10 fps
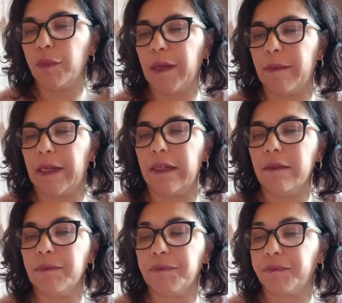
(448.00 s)
pas
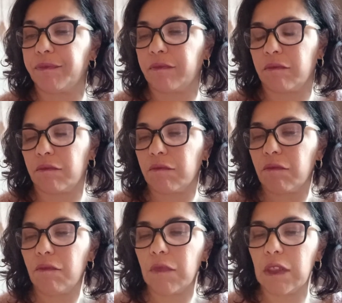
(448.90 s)
mal.
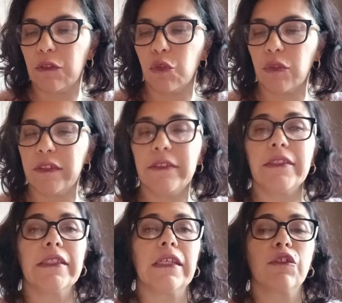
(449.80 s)
Donc si
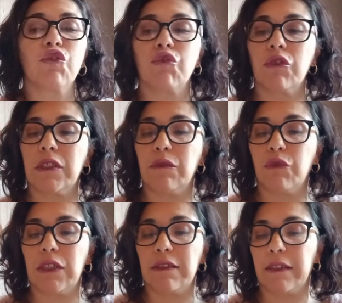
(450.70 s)
c'est quelque chose qui
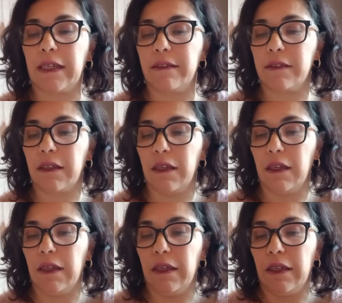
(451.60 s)
vous intéresse,
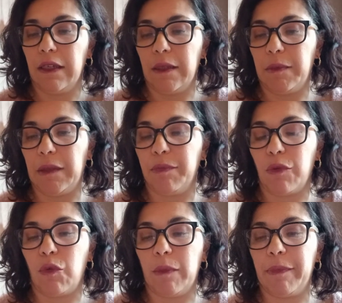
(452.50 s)
et eh bien
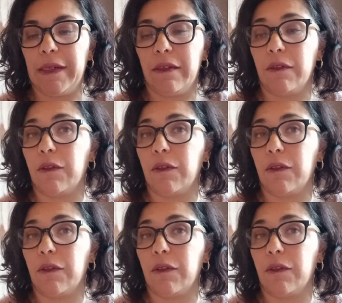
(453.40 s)
pourquoi pas